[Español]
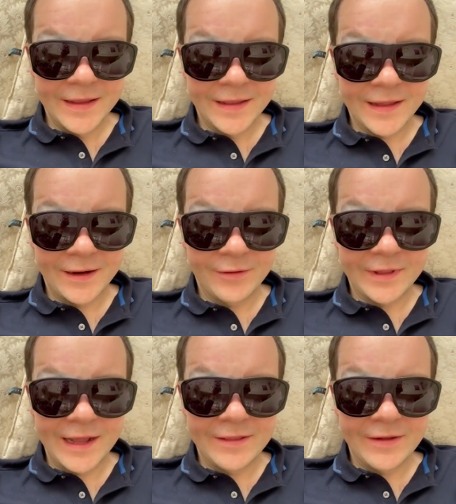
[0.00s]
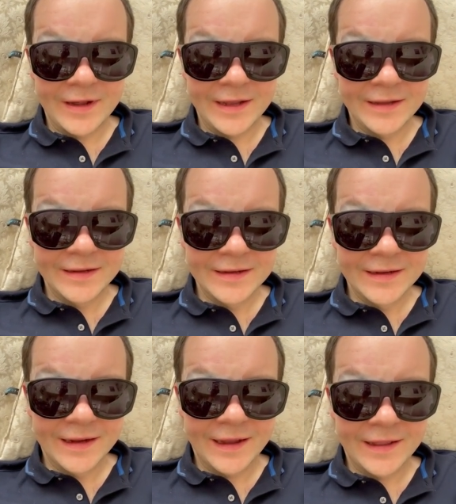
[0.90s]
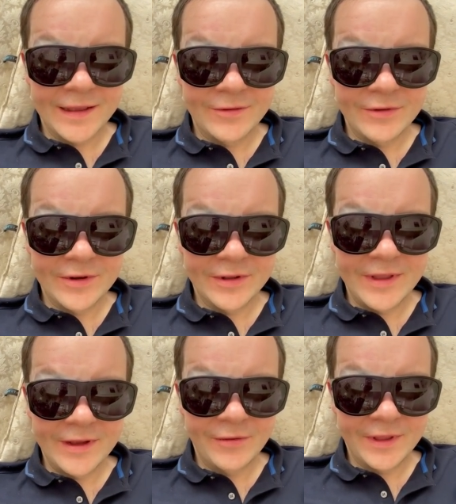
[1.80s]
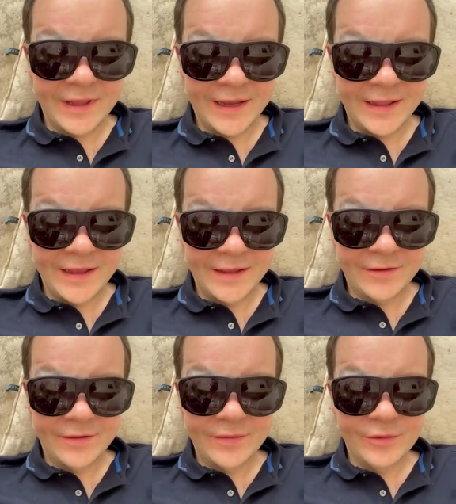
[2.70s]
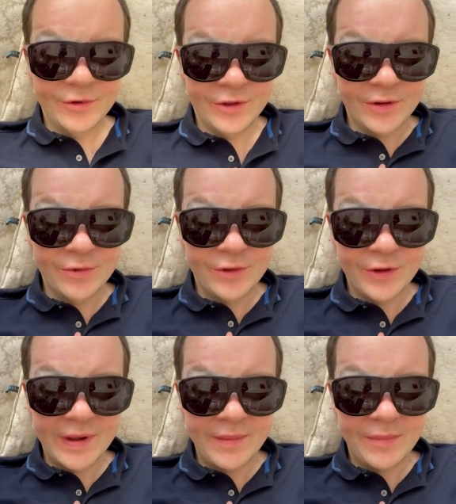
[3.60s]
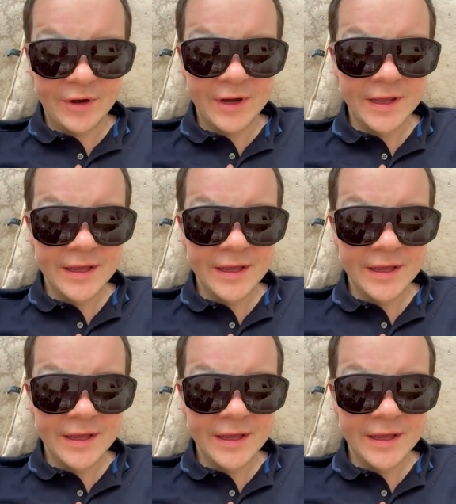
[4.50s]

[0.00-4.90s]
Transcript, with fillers: saludando a cada uno de ustedes con mucho, mucho amor.